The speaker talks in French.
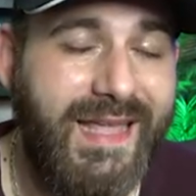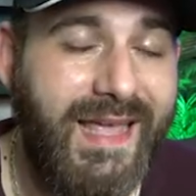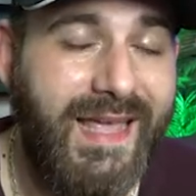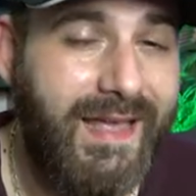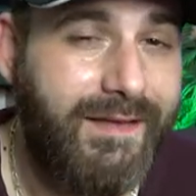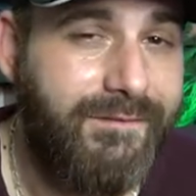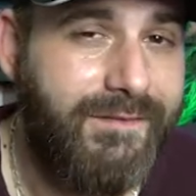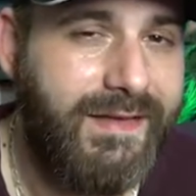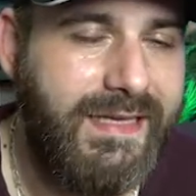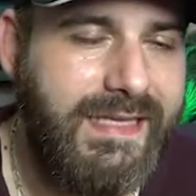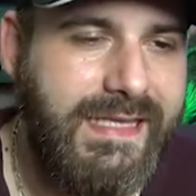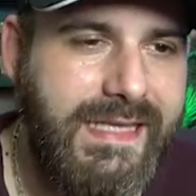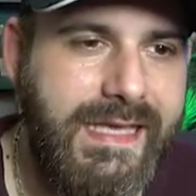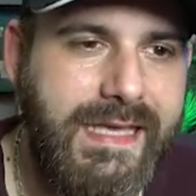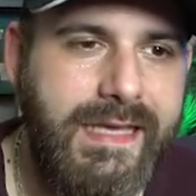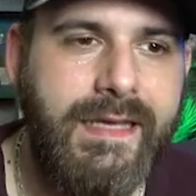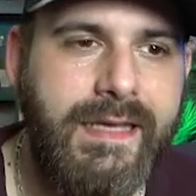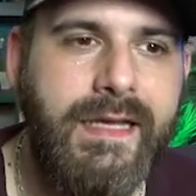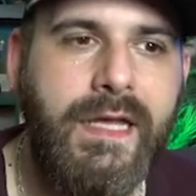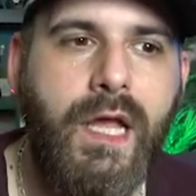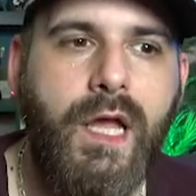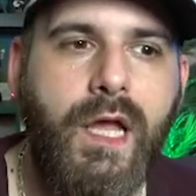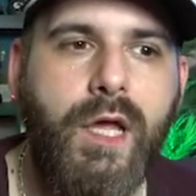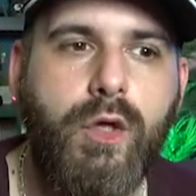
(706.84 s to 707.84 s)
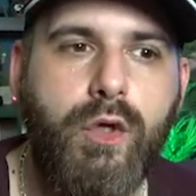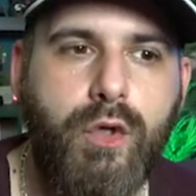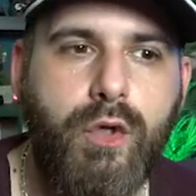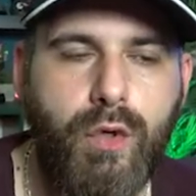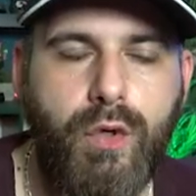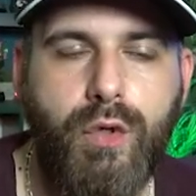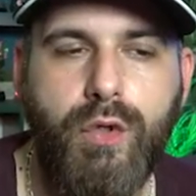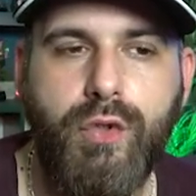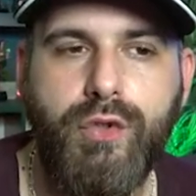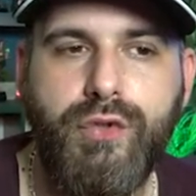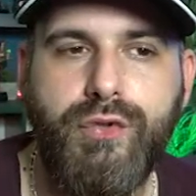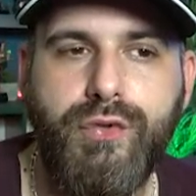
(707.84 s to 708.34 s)
travaillé que
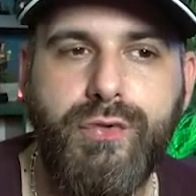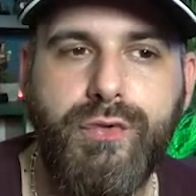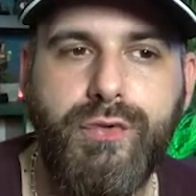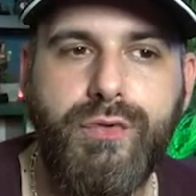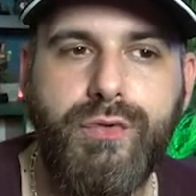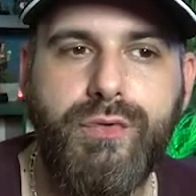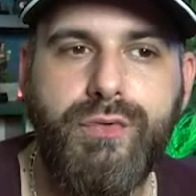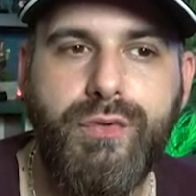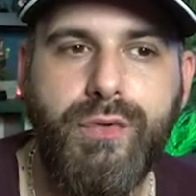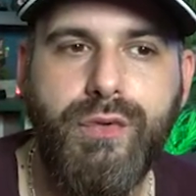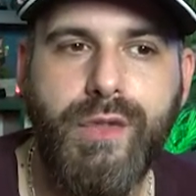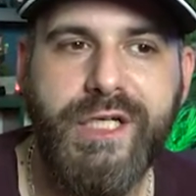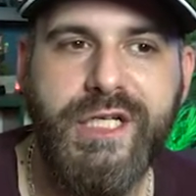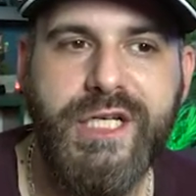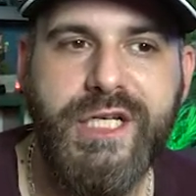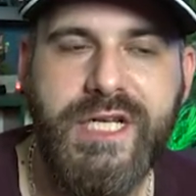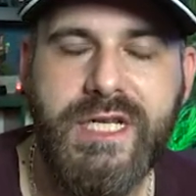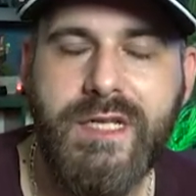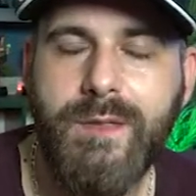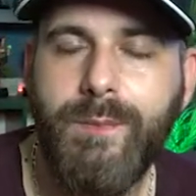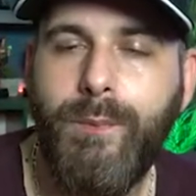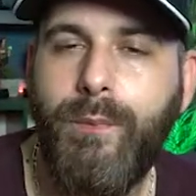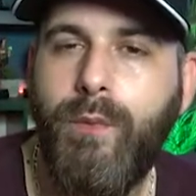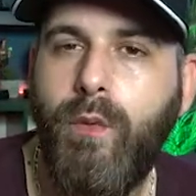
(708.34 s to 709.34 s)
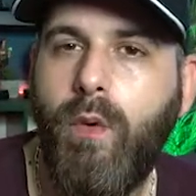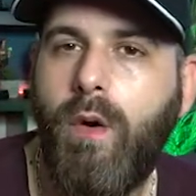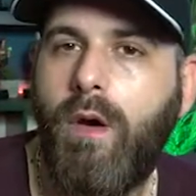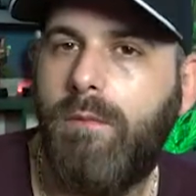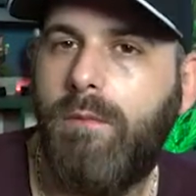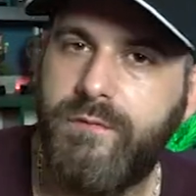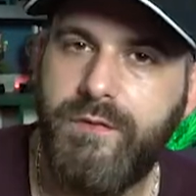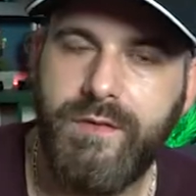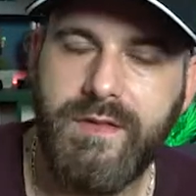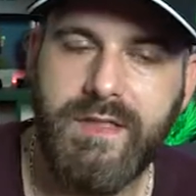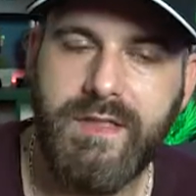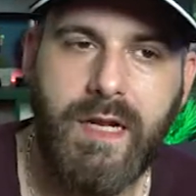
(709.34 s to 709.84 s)
le jeu d'origine
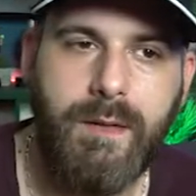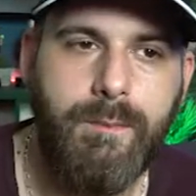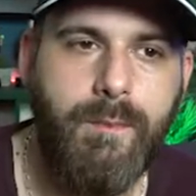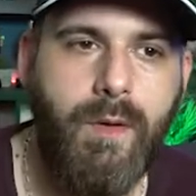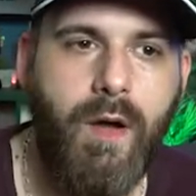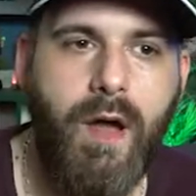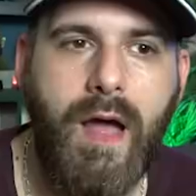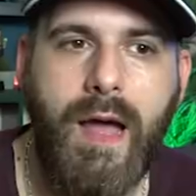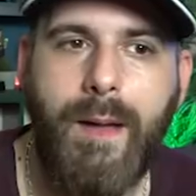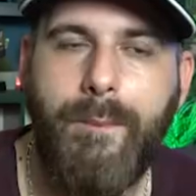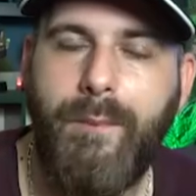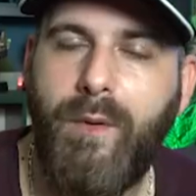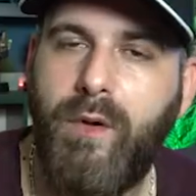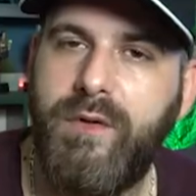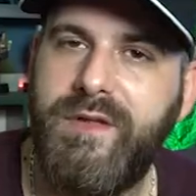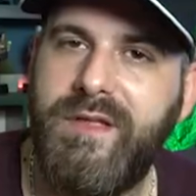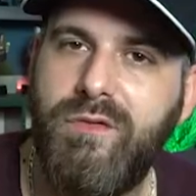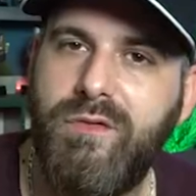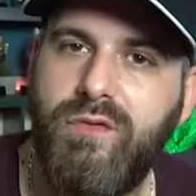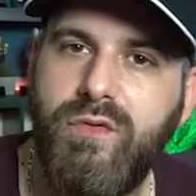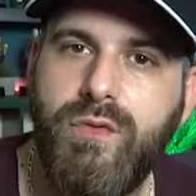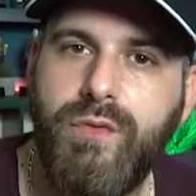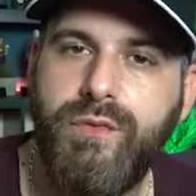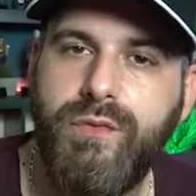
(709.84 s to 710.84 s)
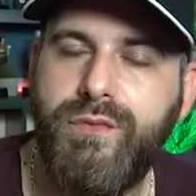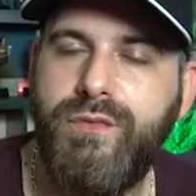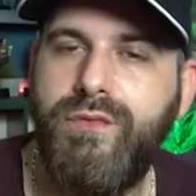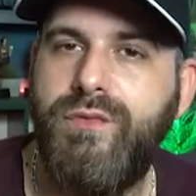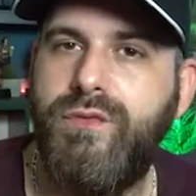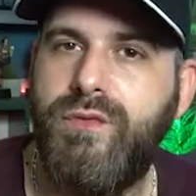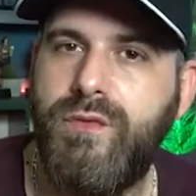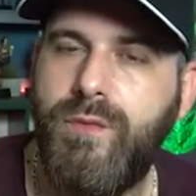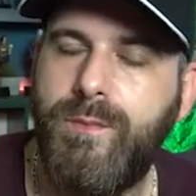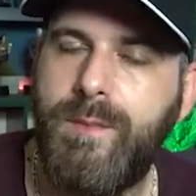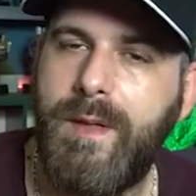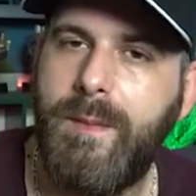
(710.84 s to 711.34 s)
pour finalement apporter du
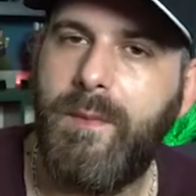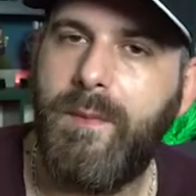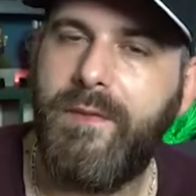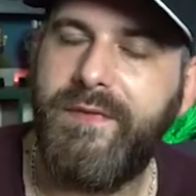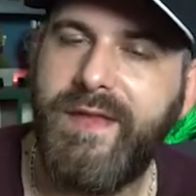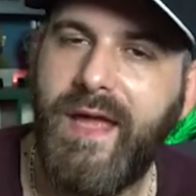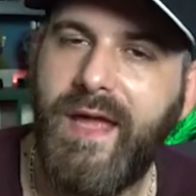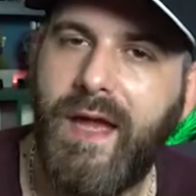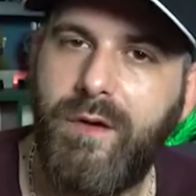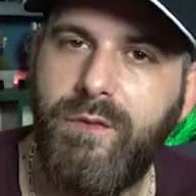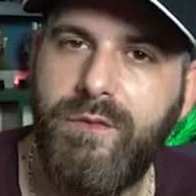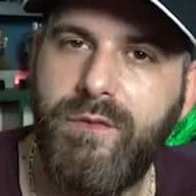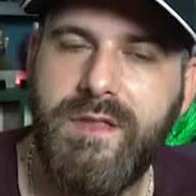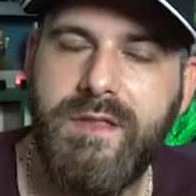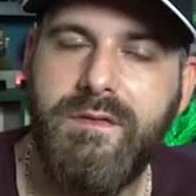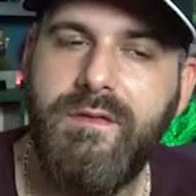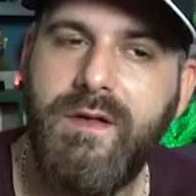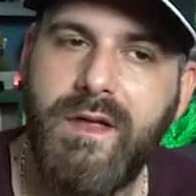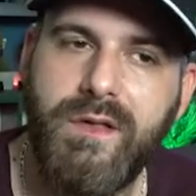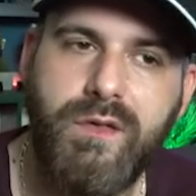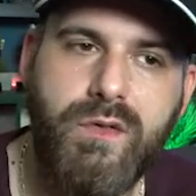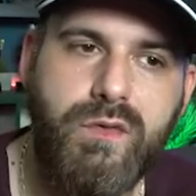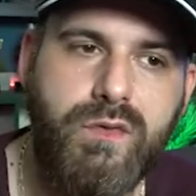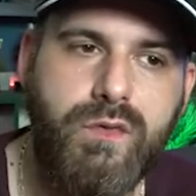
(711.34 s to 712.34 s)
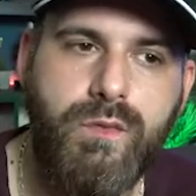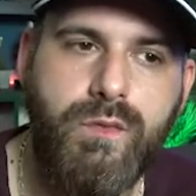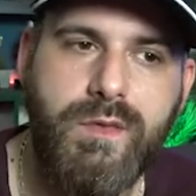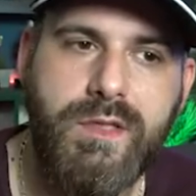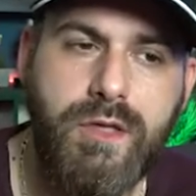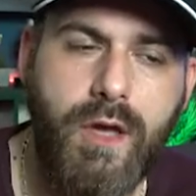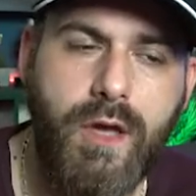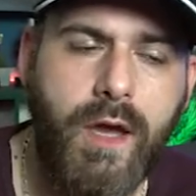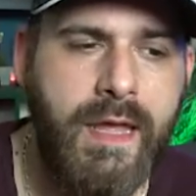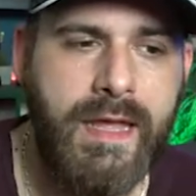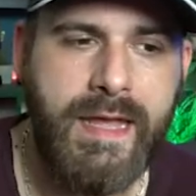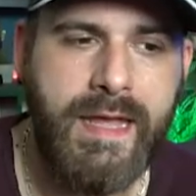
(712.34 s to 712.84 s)
contenu supplémentaire à l'univers de The
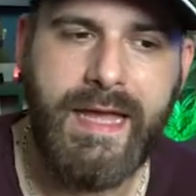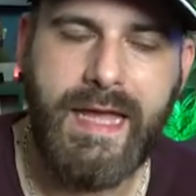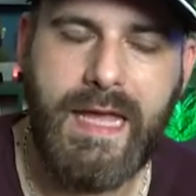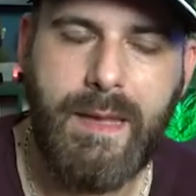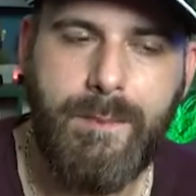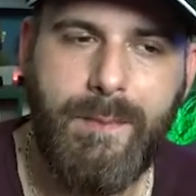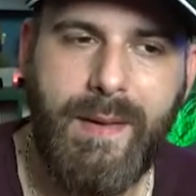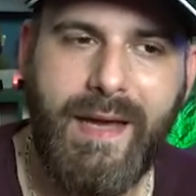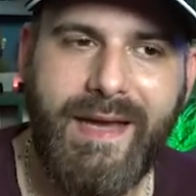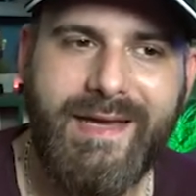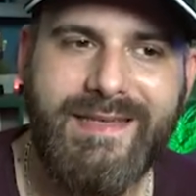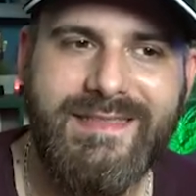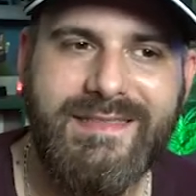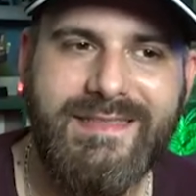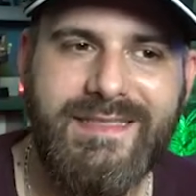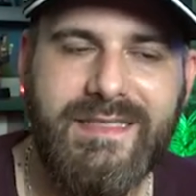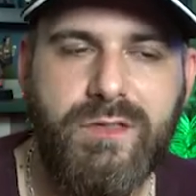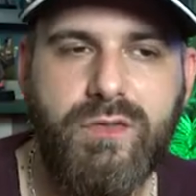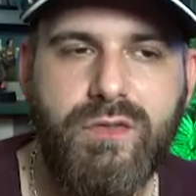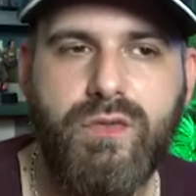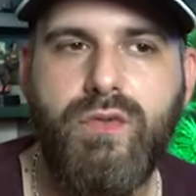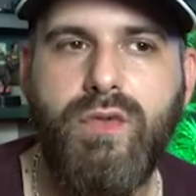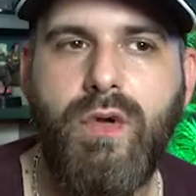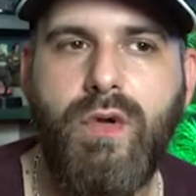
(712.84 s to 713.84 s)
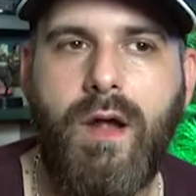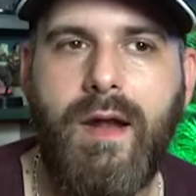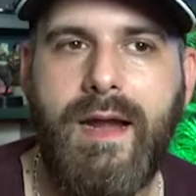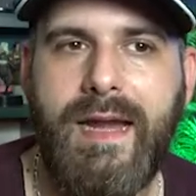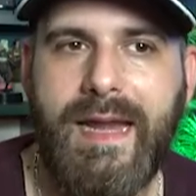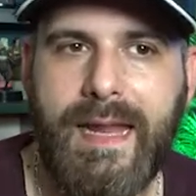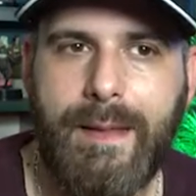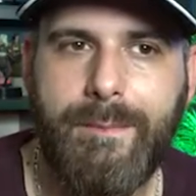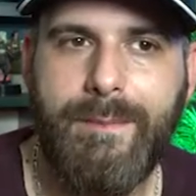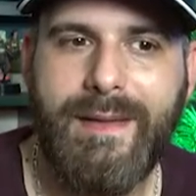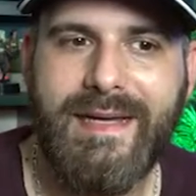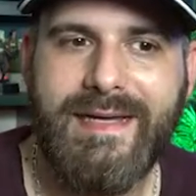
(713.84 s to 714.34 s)
Witcher et pas rester sur
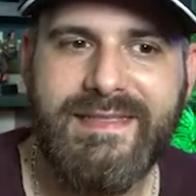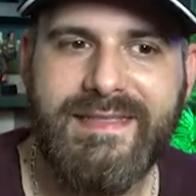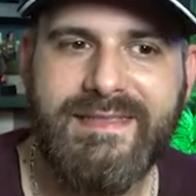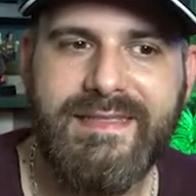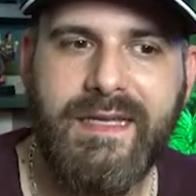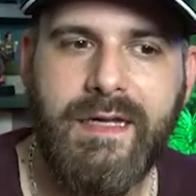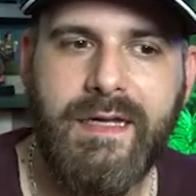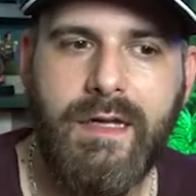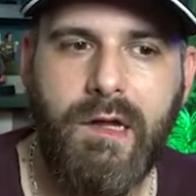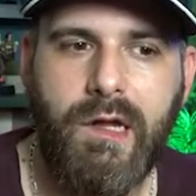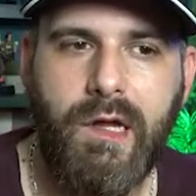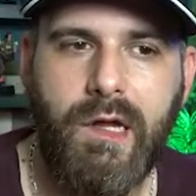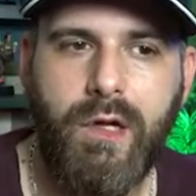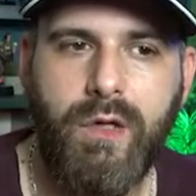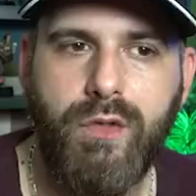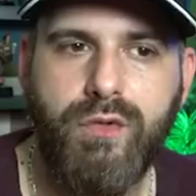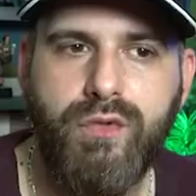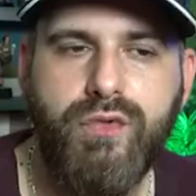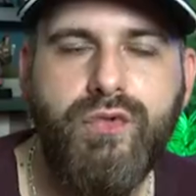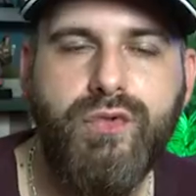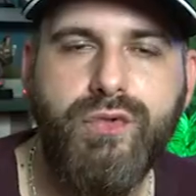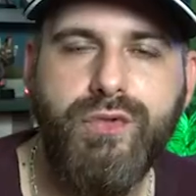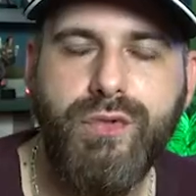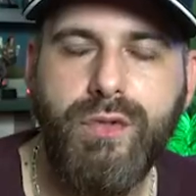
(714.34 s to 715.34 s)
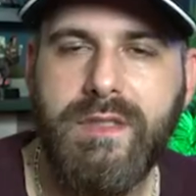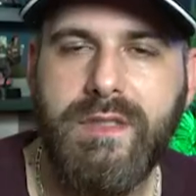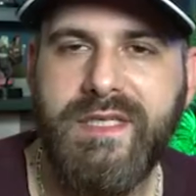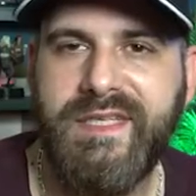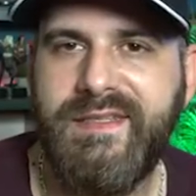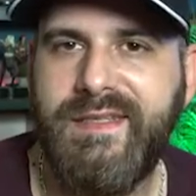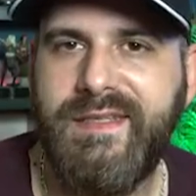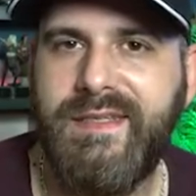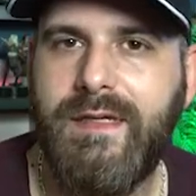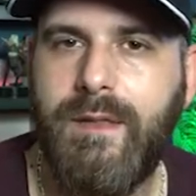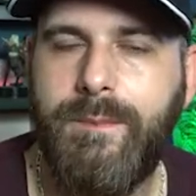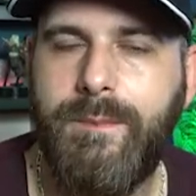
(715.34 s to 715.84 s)
la base euh, du jeu qui
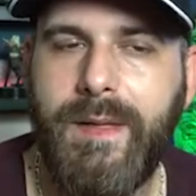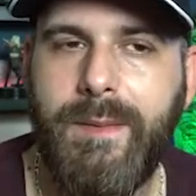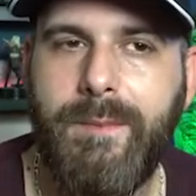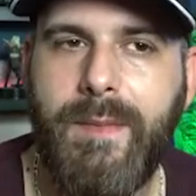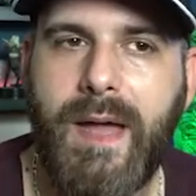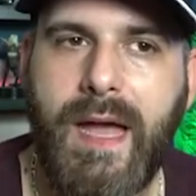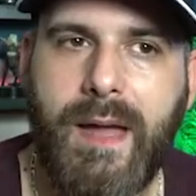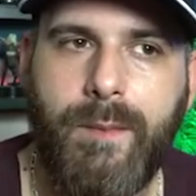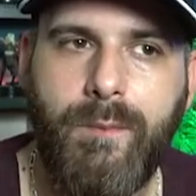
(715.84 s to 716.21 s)
était quand même,